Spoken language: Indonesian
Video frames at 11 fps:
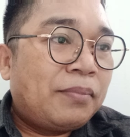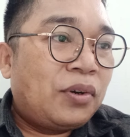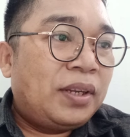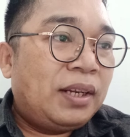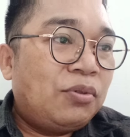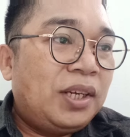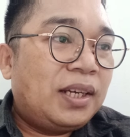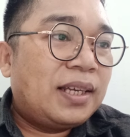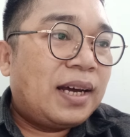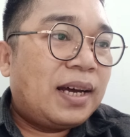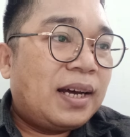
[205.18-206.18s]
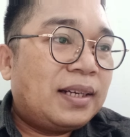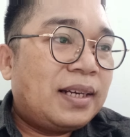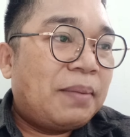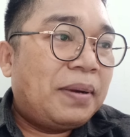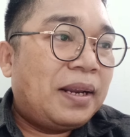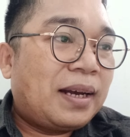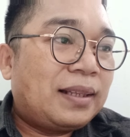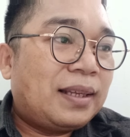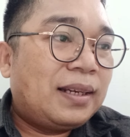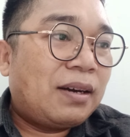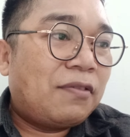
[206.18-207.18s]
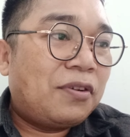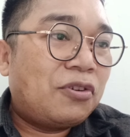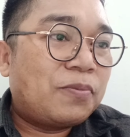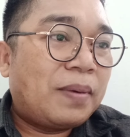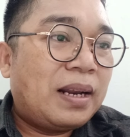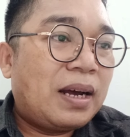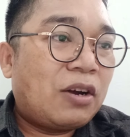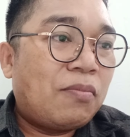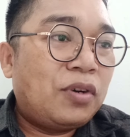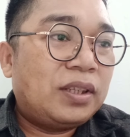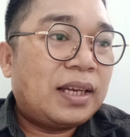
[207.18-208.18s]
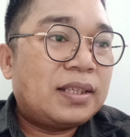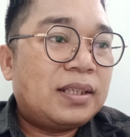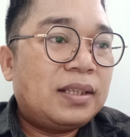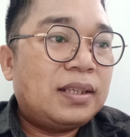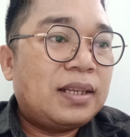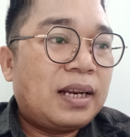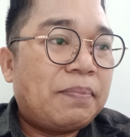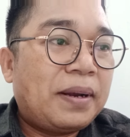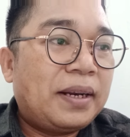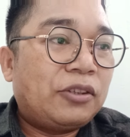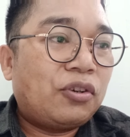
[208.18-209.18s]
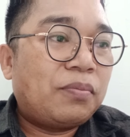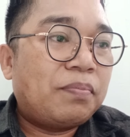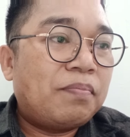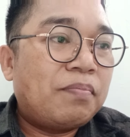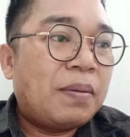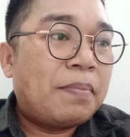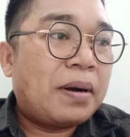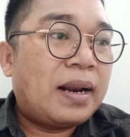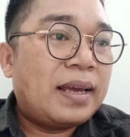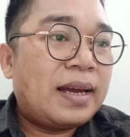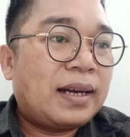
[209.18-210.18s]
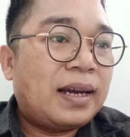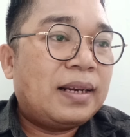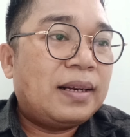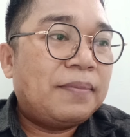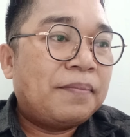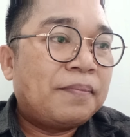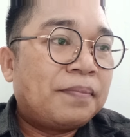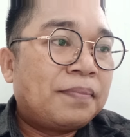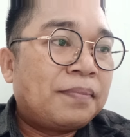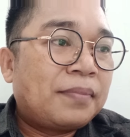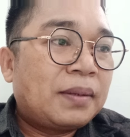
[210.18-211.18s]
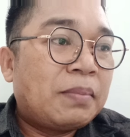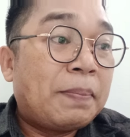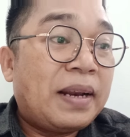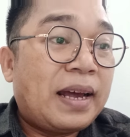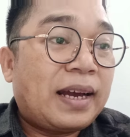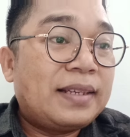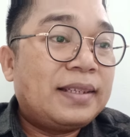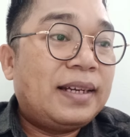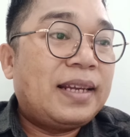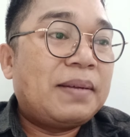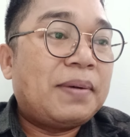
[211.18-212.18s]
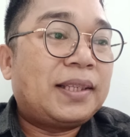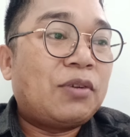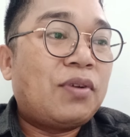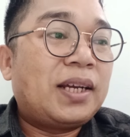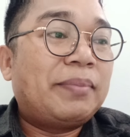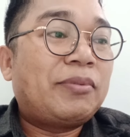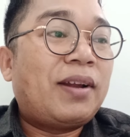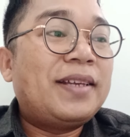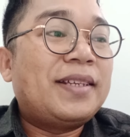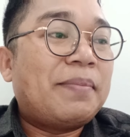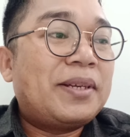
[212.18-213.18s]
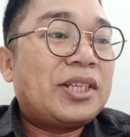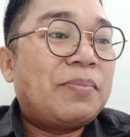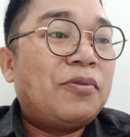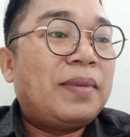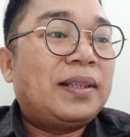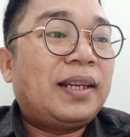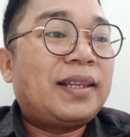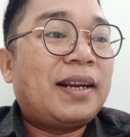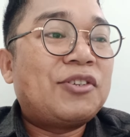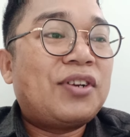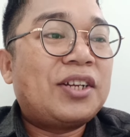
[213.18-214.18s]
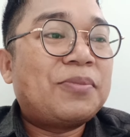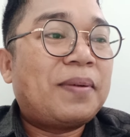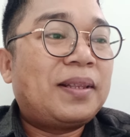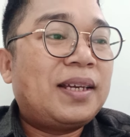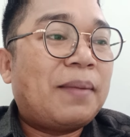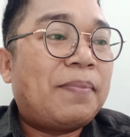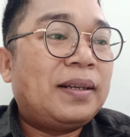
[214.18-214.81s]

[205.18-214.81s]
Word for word: Model unik ya dan pendekatan yang fokus pada komunitas dari Pay Network memberdayakan membedakannya dari mata uang kripto lainnya. Meskipun metrik tradisional seperti